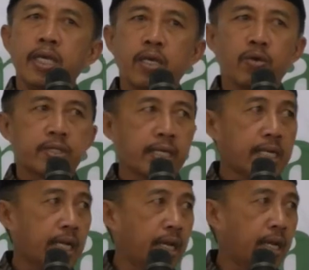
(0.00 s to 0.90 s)
ikut
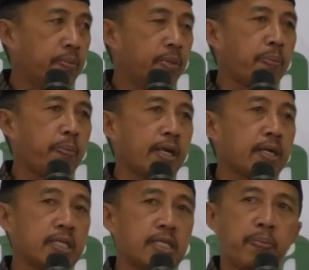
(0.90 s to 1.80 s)
serta
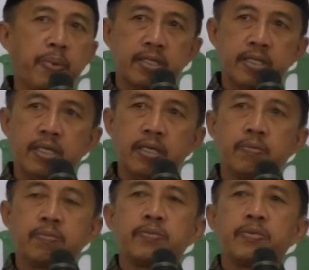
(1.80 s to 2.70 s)
berpartisipasi
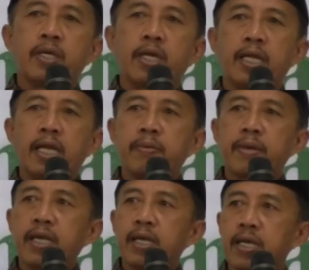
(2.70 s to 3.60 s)

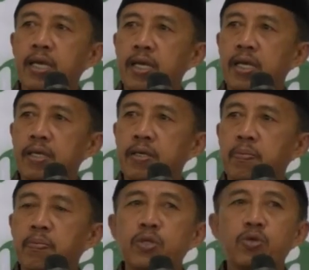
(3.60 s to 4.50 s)
dalam rangka
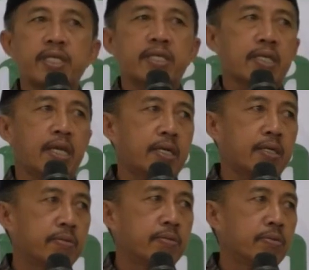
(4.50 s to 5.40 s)

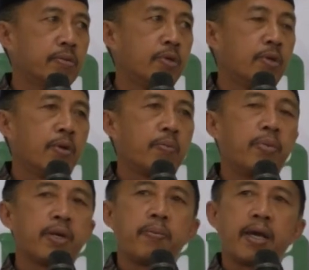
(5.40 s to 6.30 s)
menyukseskan
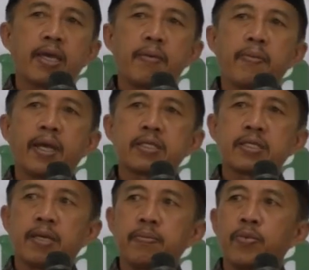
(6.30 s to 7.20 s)
berbagai
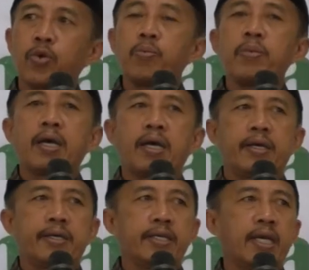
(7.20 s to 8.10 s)
macam
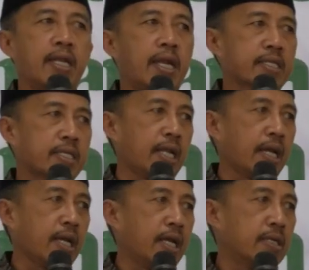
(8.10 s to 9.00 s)
lomba yang
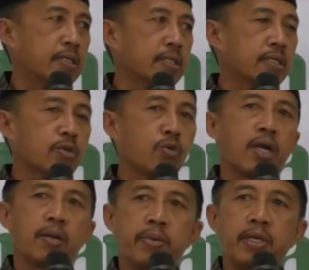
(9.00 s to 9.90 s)
dilaksanakan
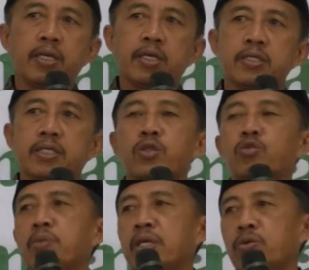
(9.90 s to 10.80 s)
kurang lebih
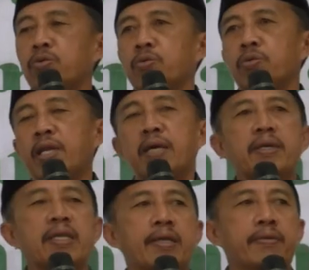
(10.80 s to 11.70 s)
satu minggu
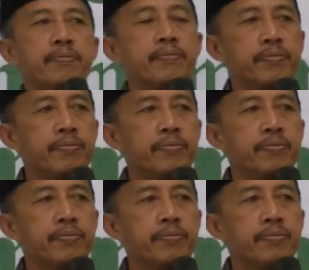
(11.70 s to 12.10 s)
lamanya.